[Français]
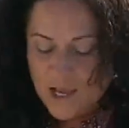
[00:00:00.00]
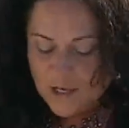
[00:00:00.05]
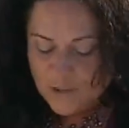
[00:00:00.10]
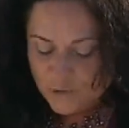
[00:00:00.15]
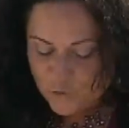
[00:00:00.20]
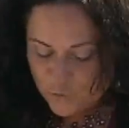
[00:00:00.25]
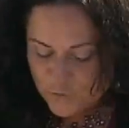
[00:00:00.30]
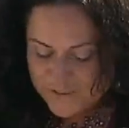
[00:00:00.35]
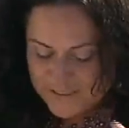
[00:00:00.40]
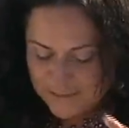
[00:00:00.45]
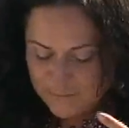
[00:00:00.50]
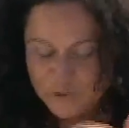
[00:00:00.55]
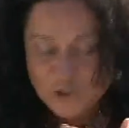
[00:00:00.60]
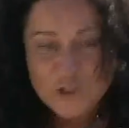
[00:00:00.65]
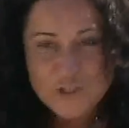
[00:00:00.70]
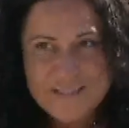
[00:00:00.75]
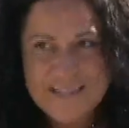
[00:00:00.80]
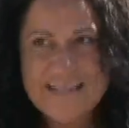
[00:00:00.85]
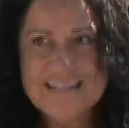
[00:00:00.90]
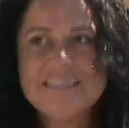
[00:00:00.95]
Deuxième
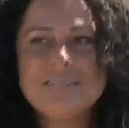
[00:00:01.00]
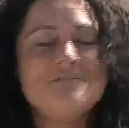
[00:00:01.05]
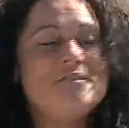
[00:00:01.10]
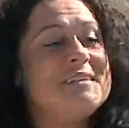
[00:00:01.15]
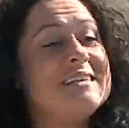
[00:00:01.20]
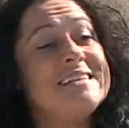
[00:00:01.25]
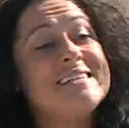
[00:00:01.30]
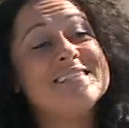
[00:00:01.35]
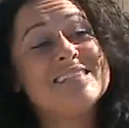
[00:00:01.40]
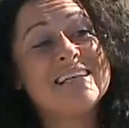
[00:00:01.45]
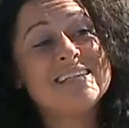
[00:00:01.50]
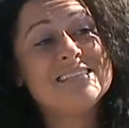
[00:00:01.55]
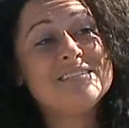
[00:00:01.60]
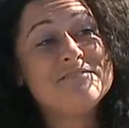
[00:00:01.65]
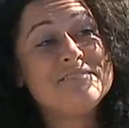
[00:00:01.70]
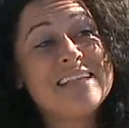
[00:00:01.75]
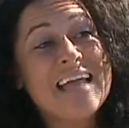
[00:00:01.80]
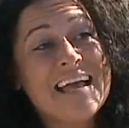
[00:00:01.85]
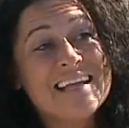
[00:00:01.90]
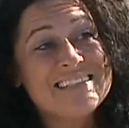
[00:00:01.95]
sorte d'activité, les
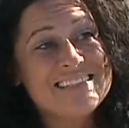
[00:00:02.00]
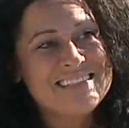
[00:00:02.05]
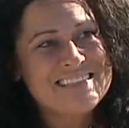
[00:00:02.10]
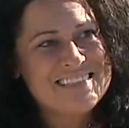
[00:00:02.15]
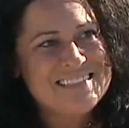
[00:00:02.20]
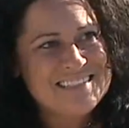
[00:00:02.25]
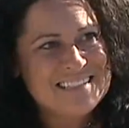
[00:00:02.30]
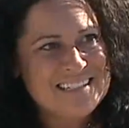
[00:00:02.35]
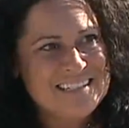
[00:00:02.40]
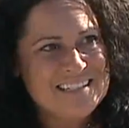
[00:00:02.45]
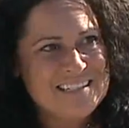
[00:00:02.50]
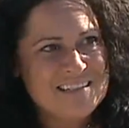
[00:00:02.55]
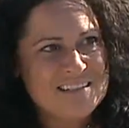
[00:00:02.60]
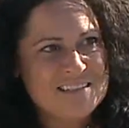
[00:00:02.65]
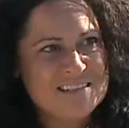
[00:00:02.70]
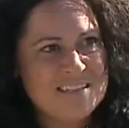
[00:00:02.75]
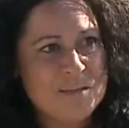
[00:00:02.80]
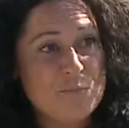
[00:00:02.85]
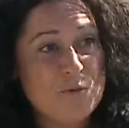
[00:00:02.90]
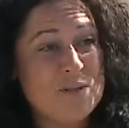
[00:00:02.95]
activités artistiques.
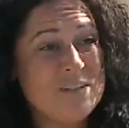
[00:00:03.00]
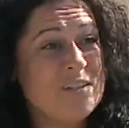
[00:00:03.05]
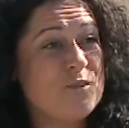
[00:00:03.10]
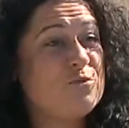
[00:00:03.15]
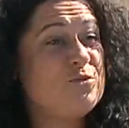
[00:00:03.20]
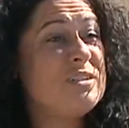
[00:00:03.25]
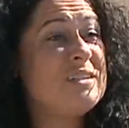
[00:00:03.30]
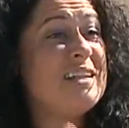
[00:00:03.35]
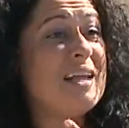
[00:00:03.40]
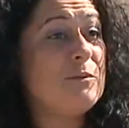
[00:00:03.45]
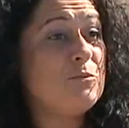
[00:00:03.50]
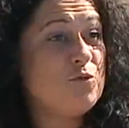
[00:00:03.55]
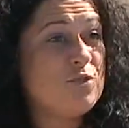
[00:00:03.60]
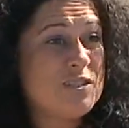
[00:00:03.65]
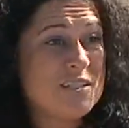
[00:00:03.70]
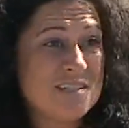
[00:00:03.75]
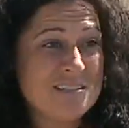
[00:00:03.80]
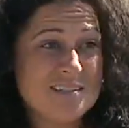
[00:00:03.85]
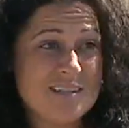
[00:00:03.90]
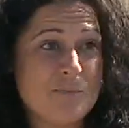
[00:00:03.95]
Ça peut être écouter de la
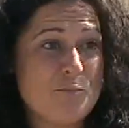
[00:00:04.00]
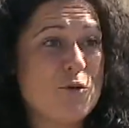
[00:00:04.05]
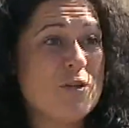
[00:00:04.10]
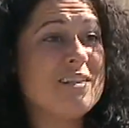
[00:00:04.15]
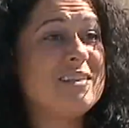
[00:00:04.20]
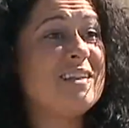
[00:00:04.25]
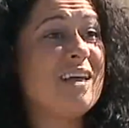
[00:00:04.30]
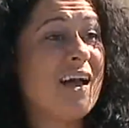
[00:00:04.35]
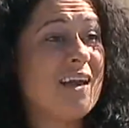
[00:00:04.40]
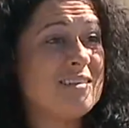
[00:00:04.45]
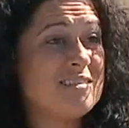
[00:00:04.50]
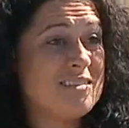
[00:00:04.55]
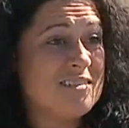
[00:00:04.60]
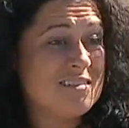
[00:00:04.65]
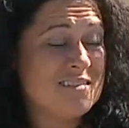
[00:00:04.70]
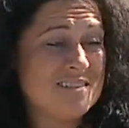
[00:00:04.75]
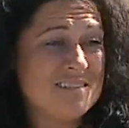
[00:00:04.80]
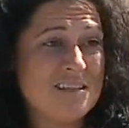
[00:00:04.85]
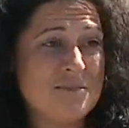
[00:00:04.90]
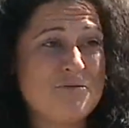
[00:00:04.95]
musique, ça peut être
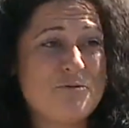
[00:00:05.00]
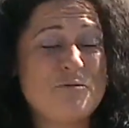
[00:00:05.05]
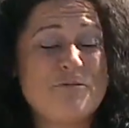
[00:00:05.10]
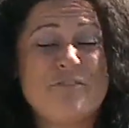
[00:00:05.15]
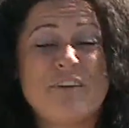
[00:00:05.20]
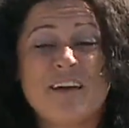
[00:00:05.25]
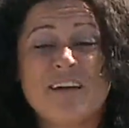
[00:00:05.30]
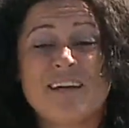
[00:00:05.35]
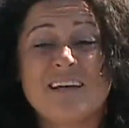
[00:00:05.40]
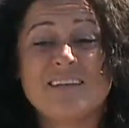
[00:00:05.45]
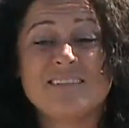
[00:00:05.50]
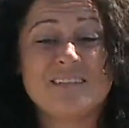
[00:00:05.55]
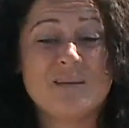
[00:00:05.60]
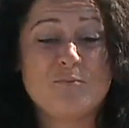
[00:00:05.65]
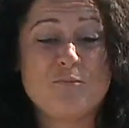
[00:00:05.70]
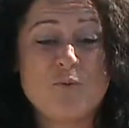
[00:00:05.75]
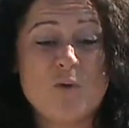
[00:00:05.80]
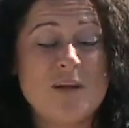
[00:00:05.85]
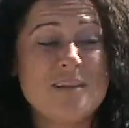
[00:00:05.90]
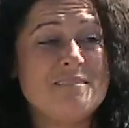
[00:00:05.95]
danser, ça peut, faire, ça
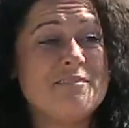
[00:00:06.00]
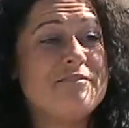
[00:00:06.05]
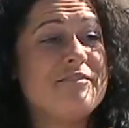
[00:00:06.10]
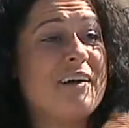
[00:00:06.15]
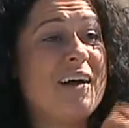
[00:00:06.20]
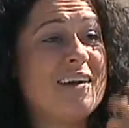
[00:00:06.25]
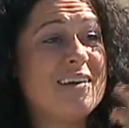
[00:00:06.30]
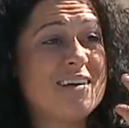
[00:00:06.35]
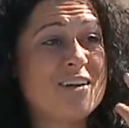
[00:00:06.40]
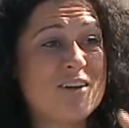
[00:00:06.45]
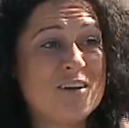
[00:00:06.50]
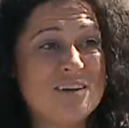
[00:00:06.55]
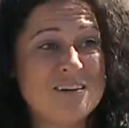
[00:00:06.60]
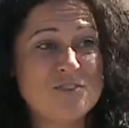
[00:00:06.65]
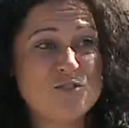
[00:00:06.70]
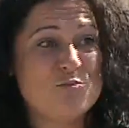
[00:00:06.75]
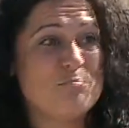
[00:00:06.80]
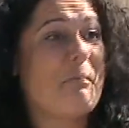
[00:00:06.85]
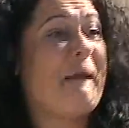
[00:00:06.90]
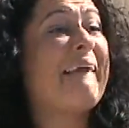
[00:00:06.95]
peut être faire euh,
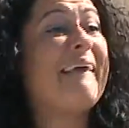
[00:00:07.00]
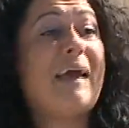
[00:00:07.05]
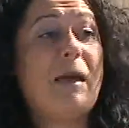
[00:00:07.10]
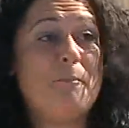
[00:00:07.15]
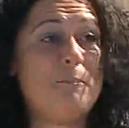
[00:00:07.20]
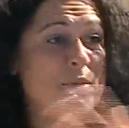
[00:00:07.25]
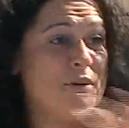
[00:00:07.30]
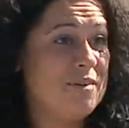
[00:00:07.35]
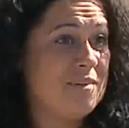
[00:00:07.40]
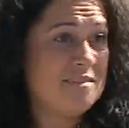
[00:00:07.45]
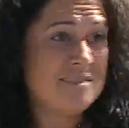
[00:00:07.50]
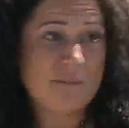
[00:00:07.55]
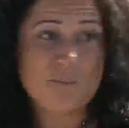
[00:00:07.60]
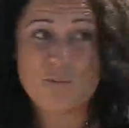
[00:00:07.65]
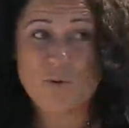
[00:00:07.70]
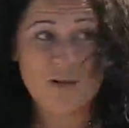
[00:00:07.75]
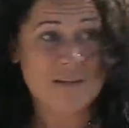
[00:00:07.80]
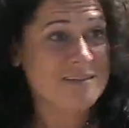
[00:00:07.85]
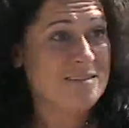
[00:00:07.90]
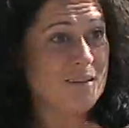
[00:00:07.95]
du macramé, ça
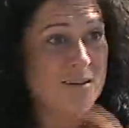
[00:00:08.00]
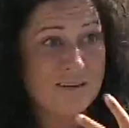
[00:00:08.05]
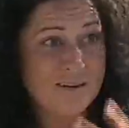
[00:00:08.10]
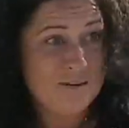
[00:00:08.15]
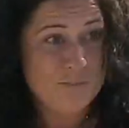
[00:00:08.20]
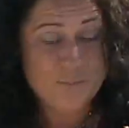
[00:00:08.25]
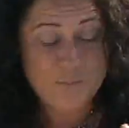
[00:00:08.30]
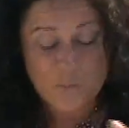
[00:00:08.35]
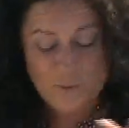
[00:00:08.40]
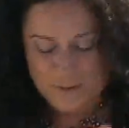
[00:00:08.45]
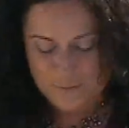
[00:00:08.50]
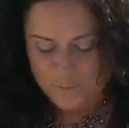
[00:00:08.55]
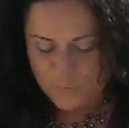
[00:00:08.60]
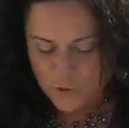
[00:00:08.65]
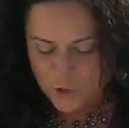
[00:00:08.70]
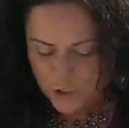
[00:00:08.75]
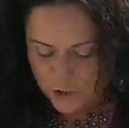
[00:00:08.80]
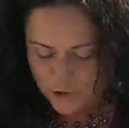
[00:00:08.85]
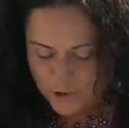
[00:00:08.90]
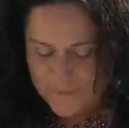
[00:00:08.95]
peut être euh, peu
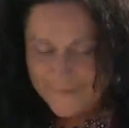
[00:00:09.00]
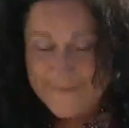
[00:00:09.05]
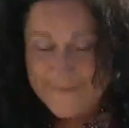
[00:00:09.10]
importe.